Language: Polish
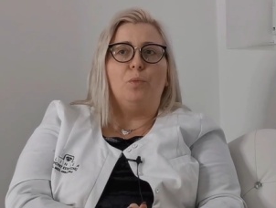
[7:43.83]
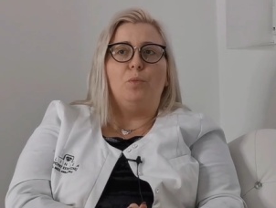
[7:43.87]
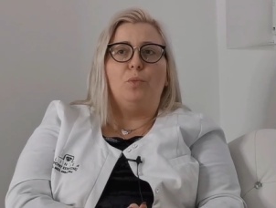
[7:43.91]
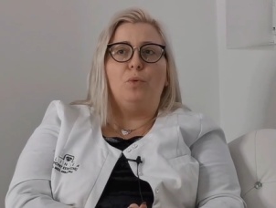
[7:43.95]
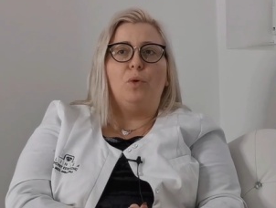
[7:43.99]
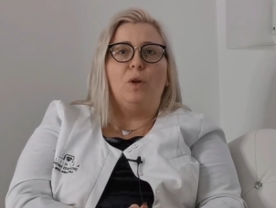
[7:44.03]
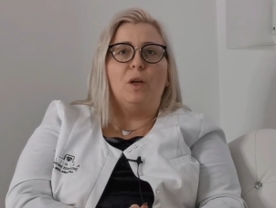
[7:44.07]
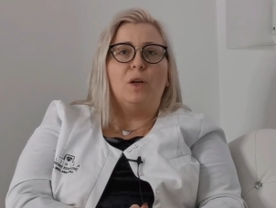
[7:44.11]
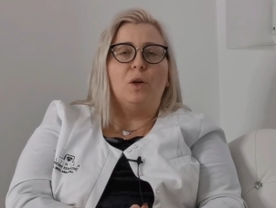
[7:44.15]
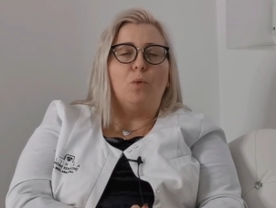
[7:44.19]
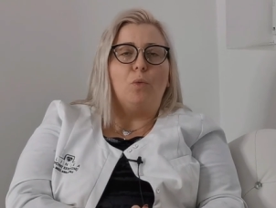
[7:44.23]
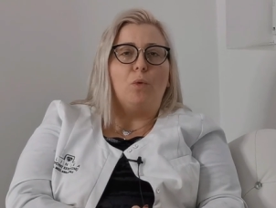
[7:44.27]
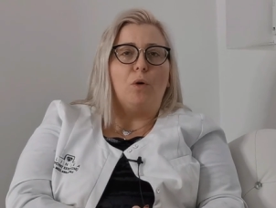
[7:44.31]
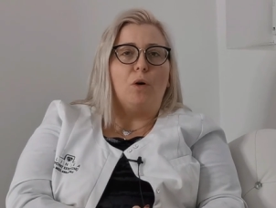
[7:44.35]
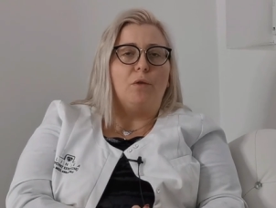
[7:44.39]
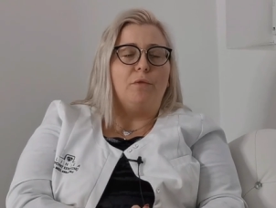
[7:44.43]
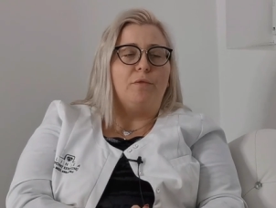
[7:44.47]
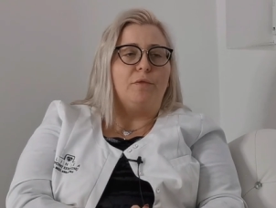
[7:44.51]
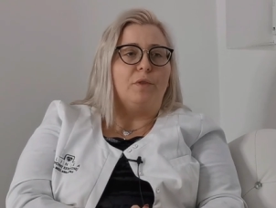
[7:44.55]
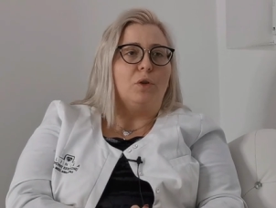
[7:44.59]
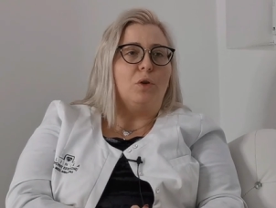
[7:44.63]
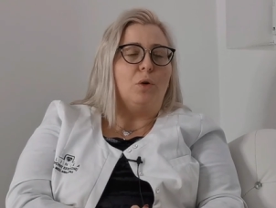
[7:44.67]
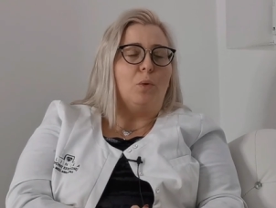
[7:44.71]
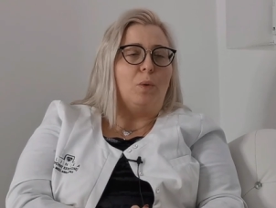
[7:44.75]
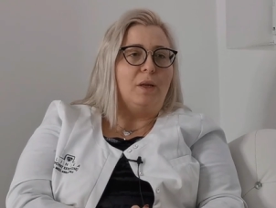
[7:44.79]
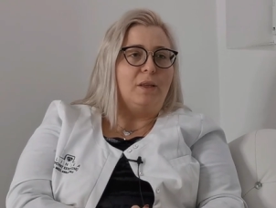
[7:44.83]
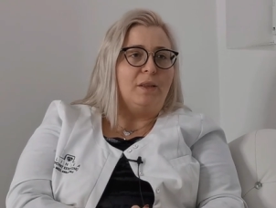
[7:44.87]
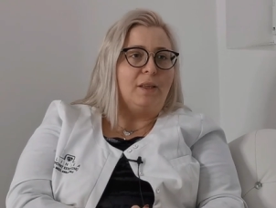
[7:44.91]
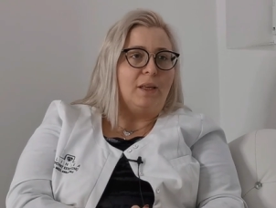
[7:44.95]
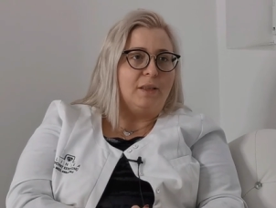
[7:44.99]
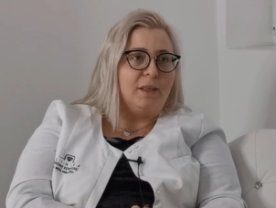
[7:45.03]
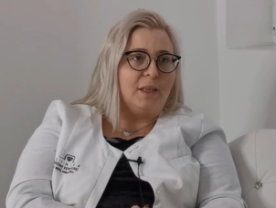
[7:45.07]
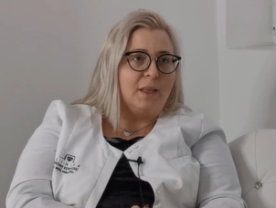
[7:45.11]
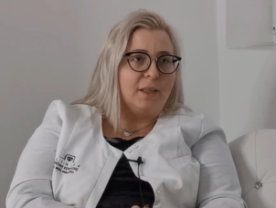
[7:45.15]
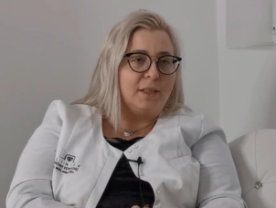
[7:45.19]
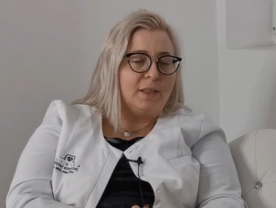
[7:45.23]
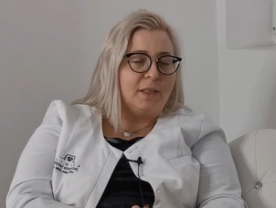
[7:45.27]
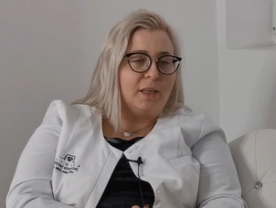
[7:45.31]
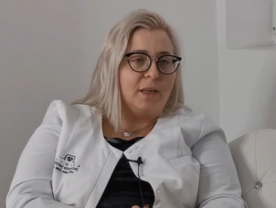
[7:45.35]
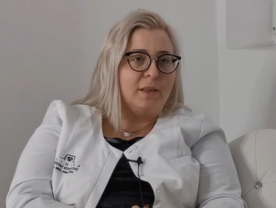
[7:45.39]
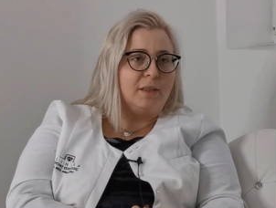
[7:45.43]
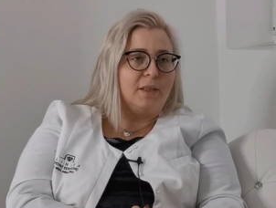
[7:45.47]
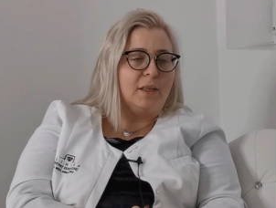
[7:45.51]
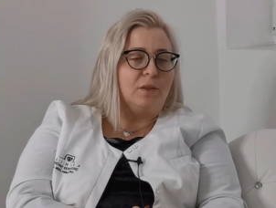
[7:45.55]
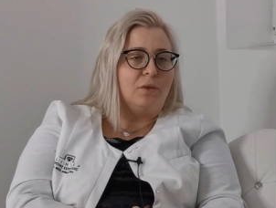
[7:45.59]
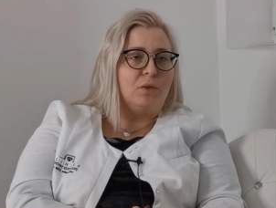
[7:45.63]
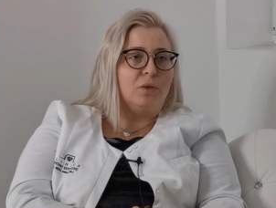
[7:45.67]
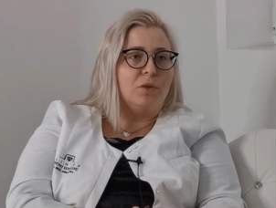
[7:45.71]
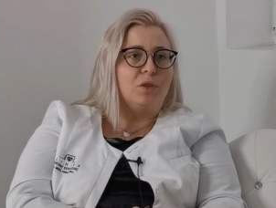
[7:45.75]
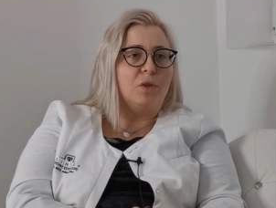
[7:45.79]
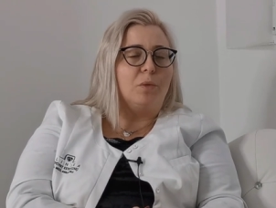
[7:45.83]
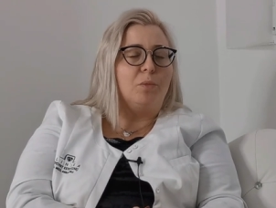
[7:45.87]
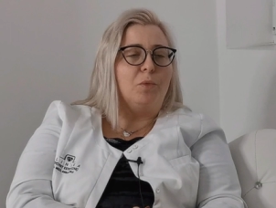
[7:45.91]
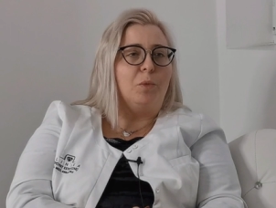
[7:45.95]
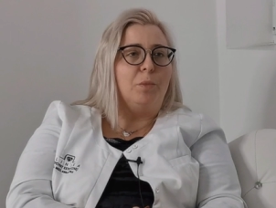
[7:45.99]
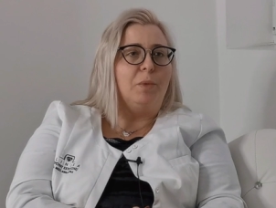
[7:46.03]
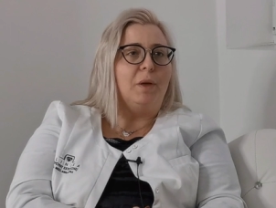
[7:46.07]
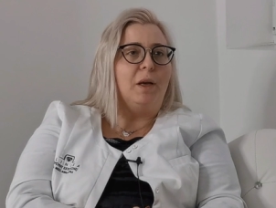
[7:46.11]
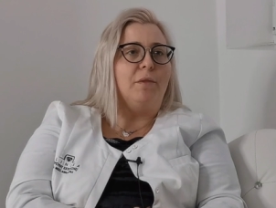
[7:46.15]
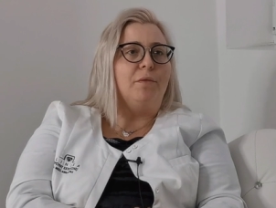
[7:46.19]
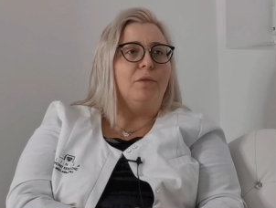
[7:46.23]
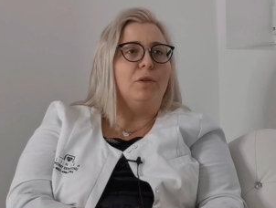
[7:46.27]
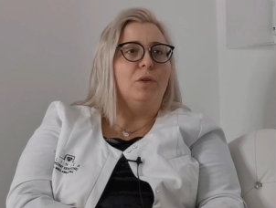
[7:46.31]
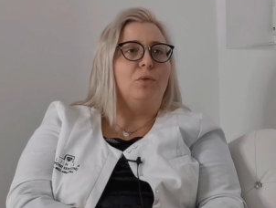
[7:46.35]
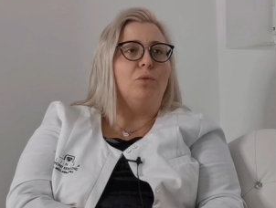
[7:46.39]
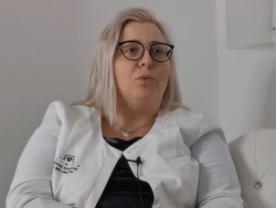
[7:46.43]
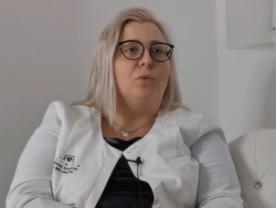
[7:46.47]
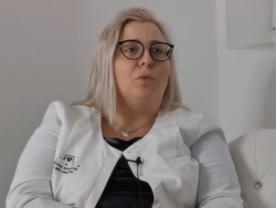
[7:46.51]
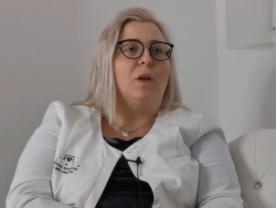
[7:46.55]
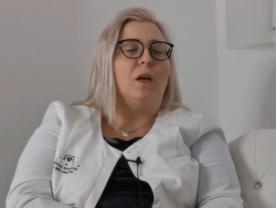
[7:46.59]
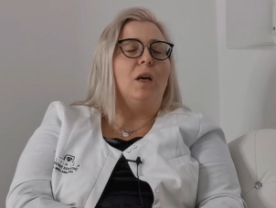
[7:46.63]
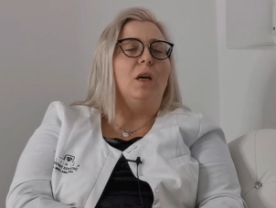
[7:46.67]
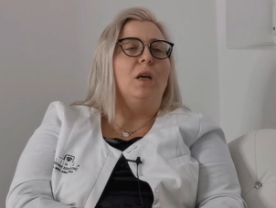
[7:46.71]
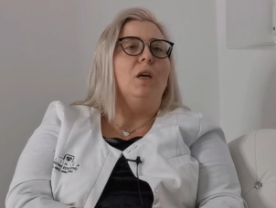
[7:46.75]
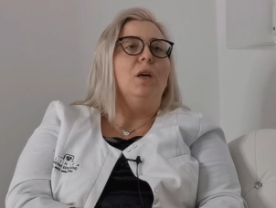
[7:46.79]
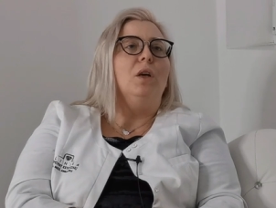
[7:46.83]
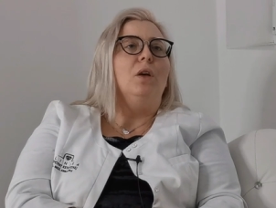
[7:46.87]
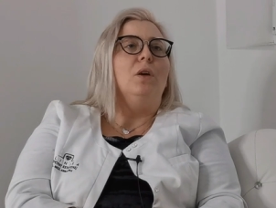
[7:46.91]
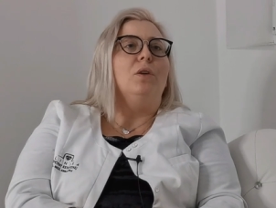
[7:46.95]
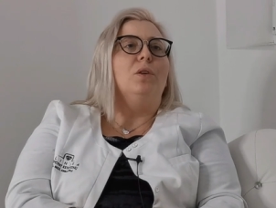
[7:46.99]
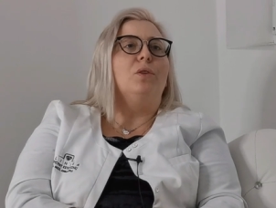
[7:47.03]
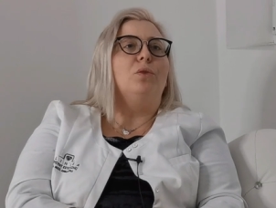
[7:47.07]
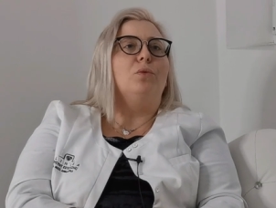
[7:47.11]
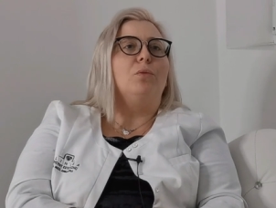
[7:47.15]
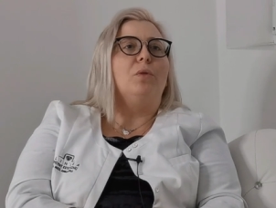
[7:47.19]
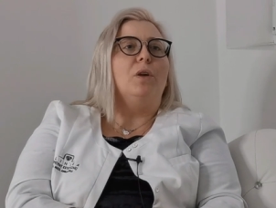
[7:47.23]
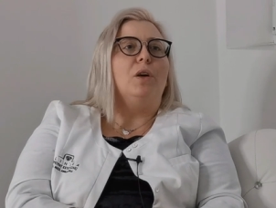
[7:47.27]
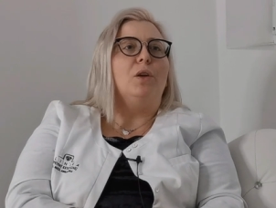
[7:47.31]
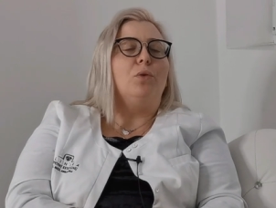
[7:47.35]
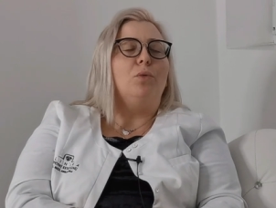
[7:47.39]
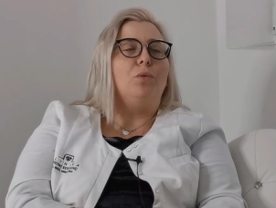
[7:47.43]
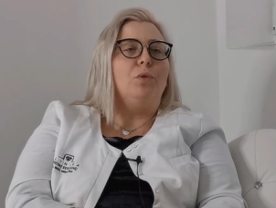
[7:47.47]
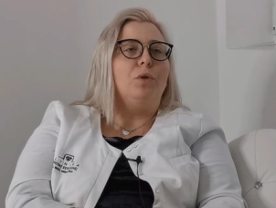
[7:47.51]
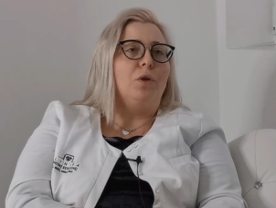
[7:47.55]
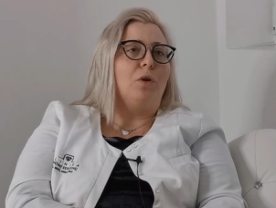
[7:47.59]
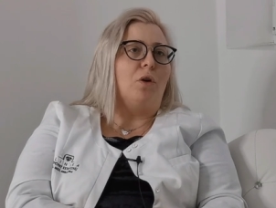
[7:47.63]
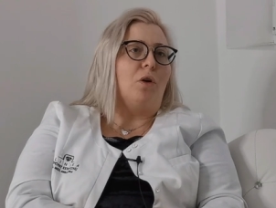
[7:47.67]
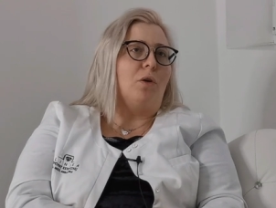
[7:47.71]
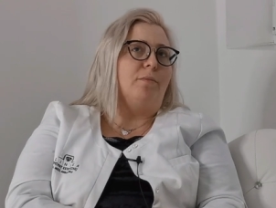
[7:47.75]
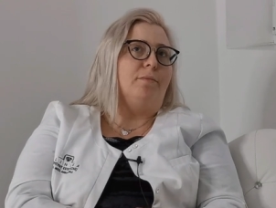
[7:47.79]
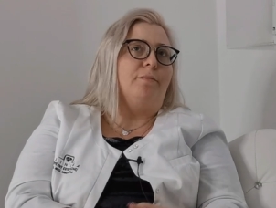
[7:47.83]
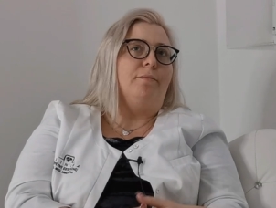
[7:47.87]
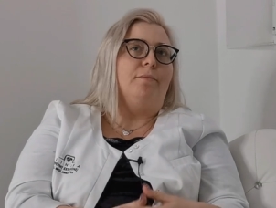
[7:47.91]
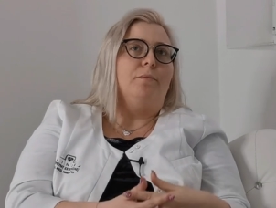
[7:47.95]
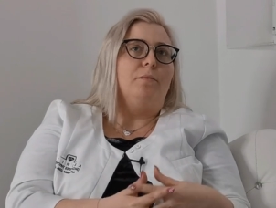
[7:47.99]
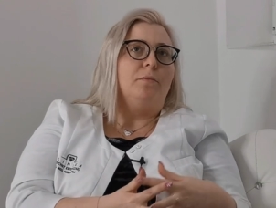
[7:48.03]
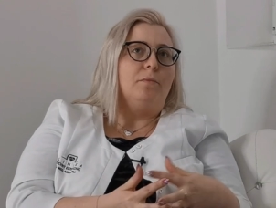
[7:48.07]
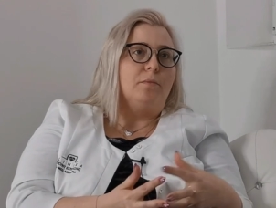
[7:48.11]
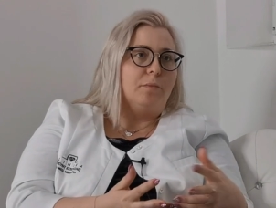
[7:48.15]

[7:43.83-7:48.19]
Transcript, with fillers: bóle głowy, kołatania serca, to są objawy, które sugerują